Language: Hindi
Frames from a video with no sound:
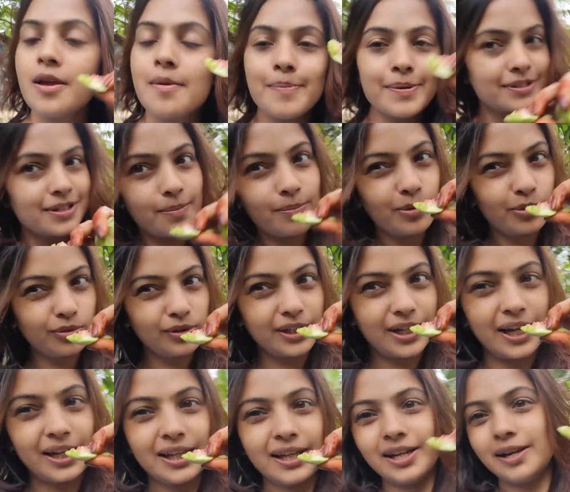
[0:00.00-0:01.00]
बस आप लोग को
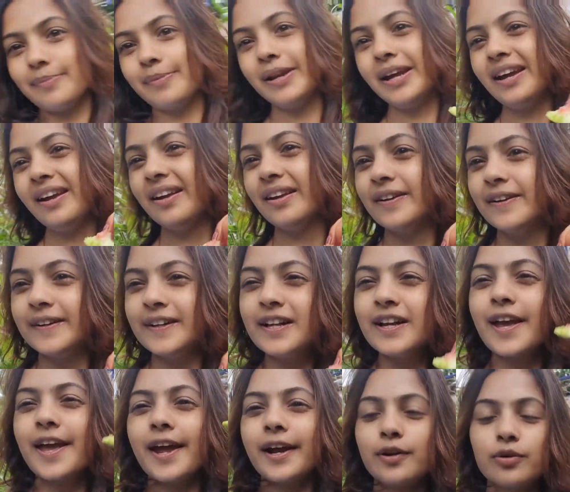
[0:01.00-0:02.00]
दिखाने के लिए मैंने
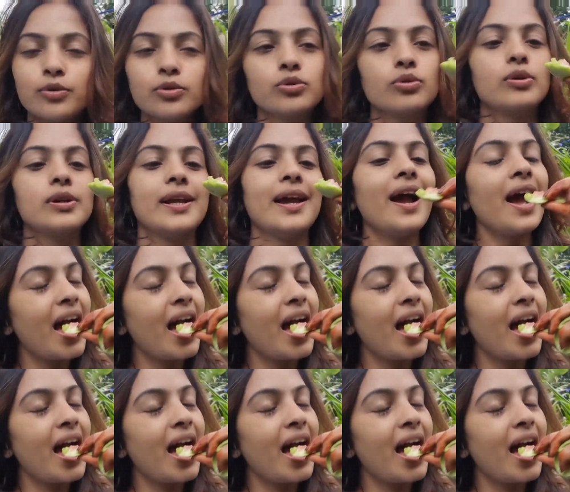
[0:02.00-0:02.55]
एक तोड़ तोड़िया